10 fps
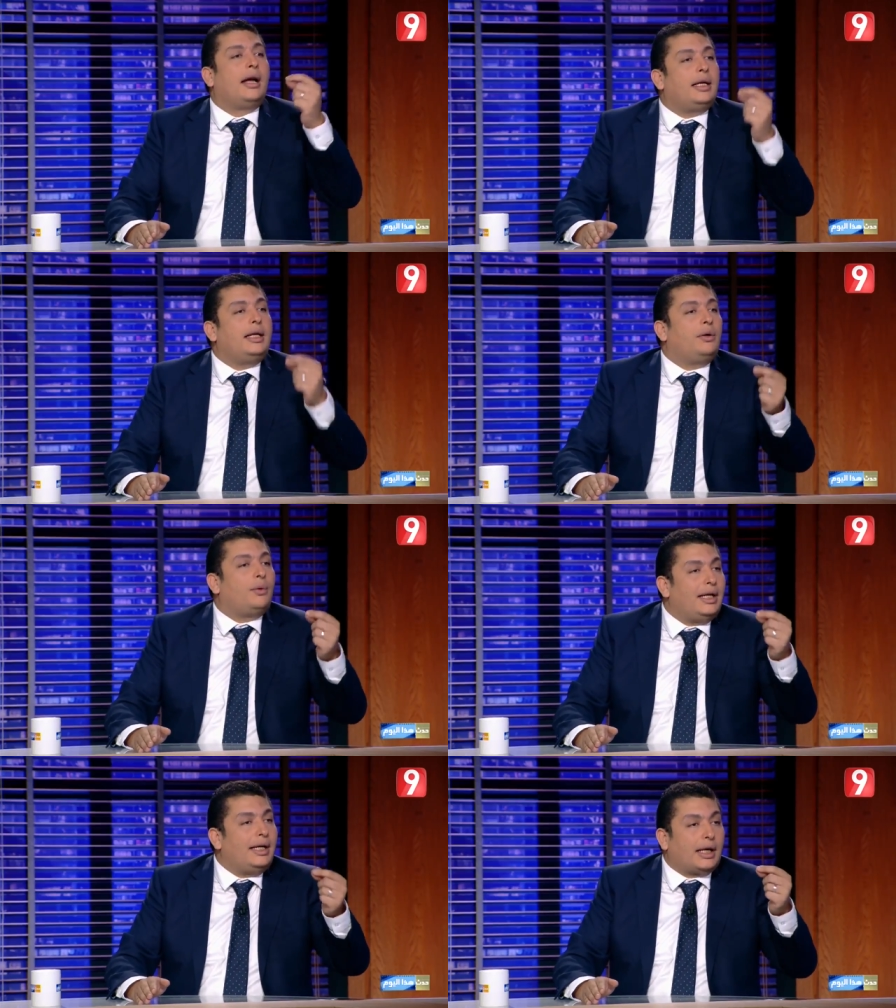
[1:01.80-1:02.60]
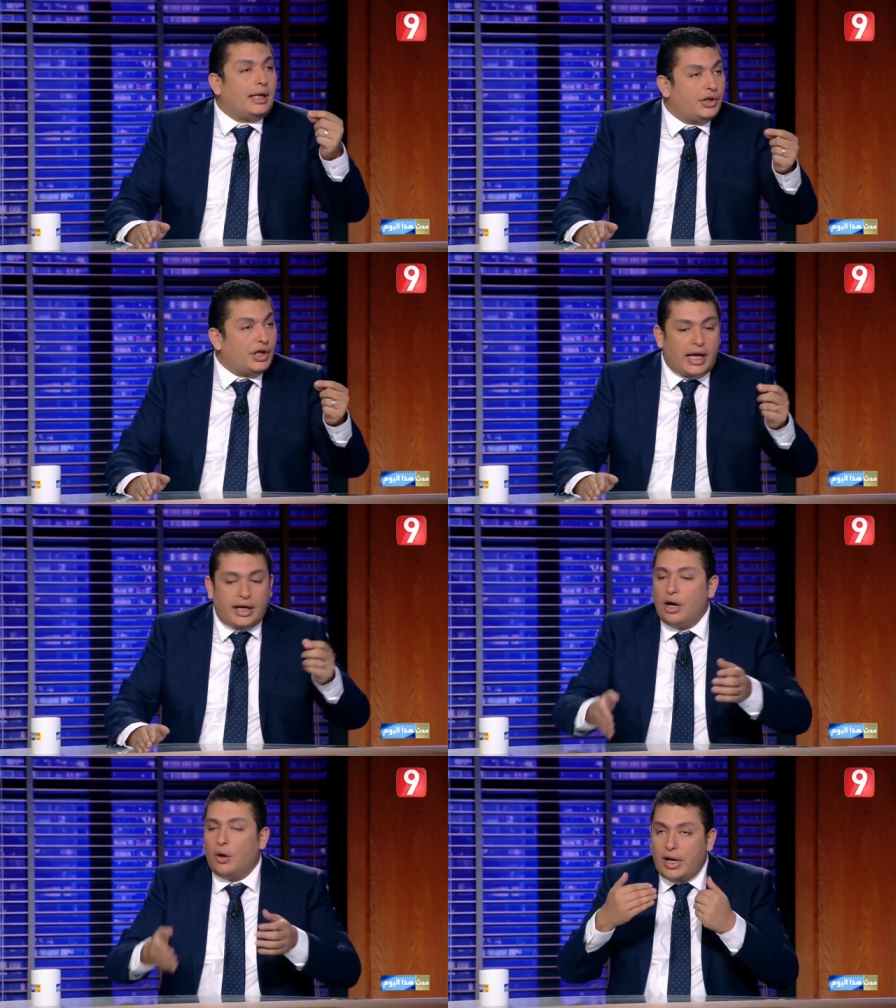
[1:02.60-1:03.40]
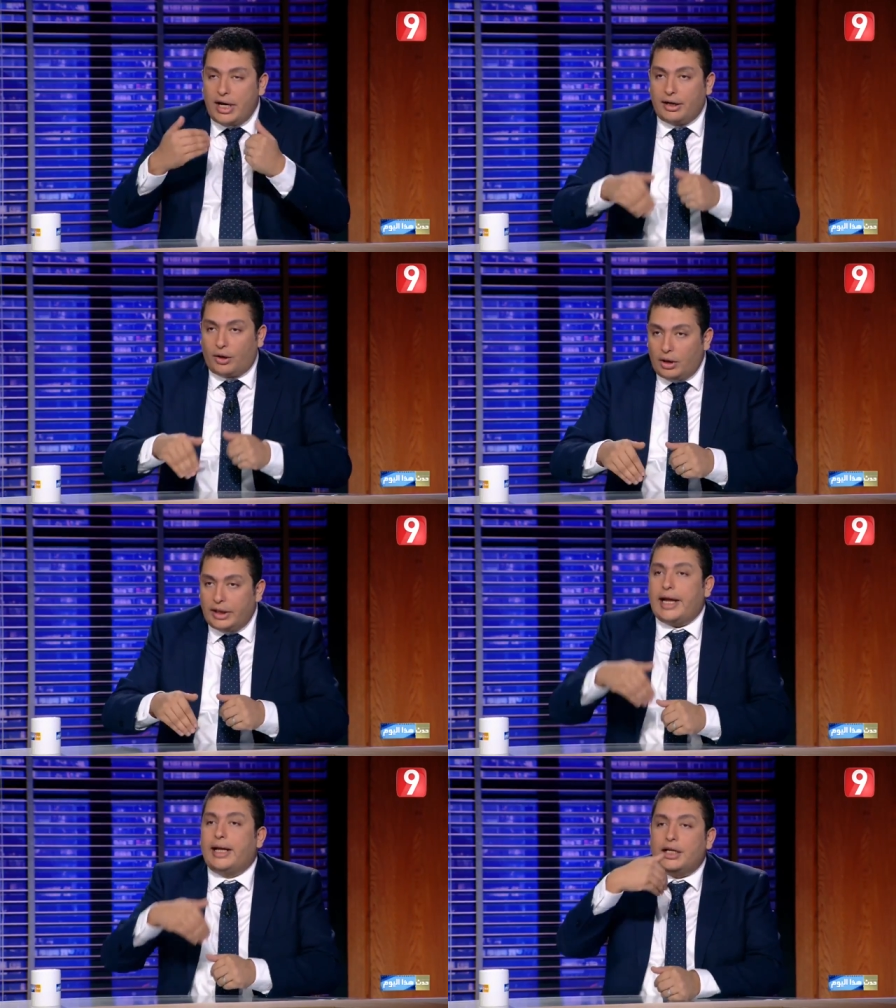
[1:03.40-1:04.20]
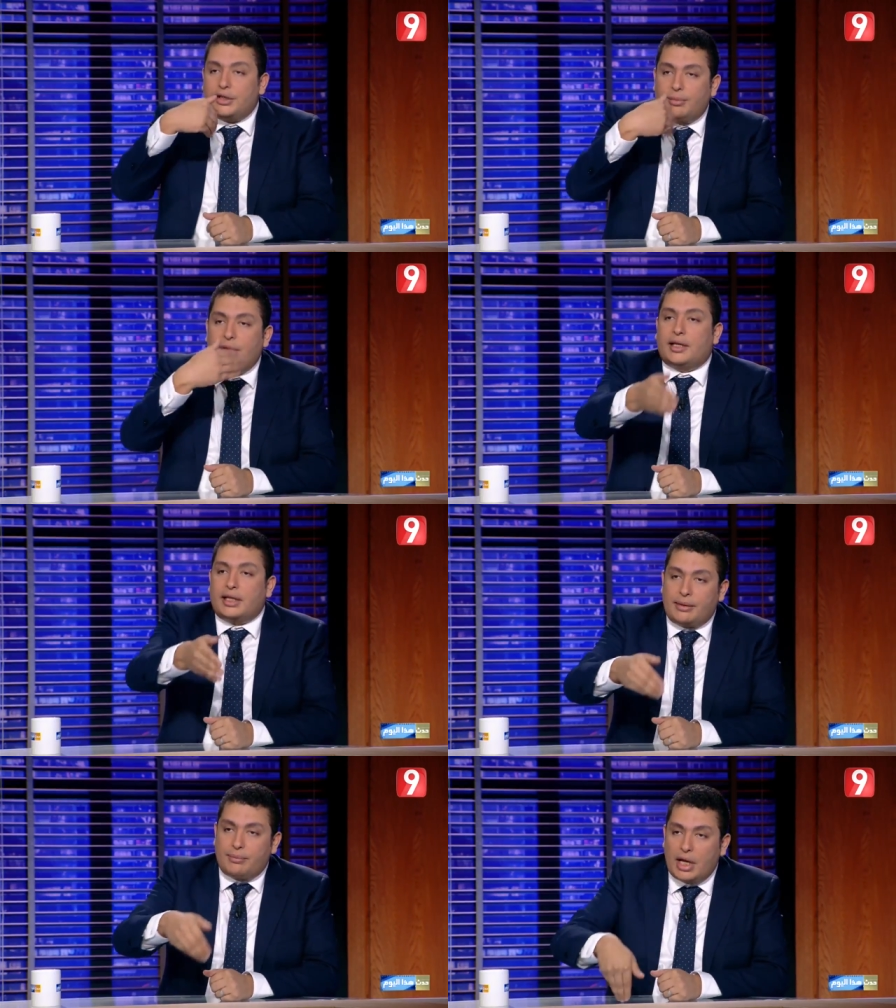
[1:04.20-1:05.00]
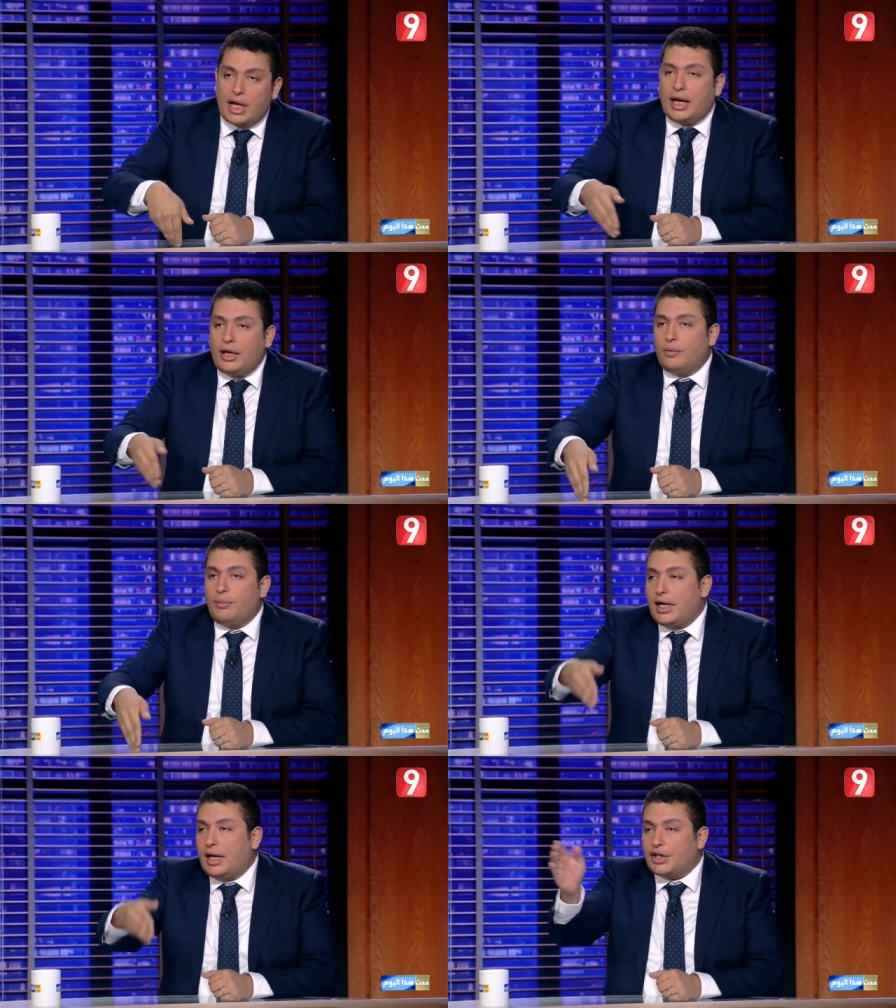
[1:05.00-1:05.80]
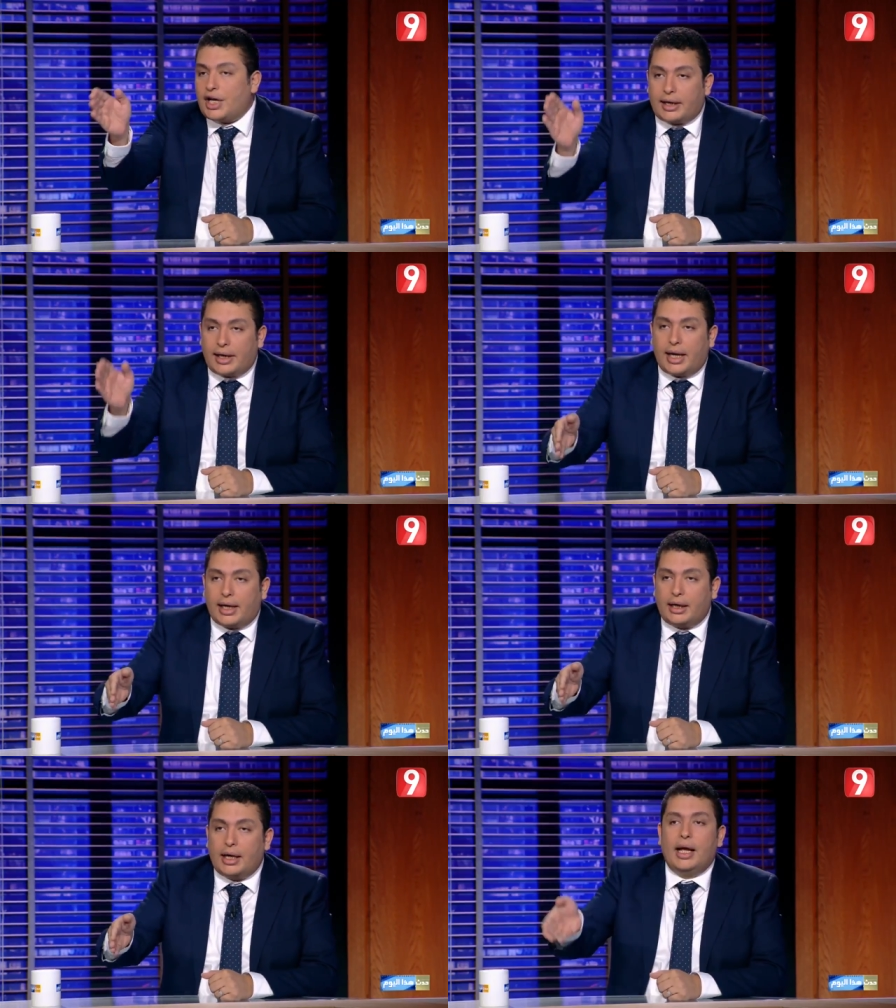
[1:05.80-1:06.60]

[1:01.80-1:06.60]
قليل وقليل قليل جدا وانا نجم نلتزم انه من الشهر الاخر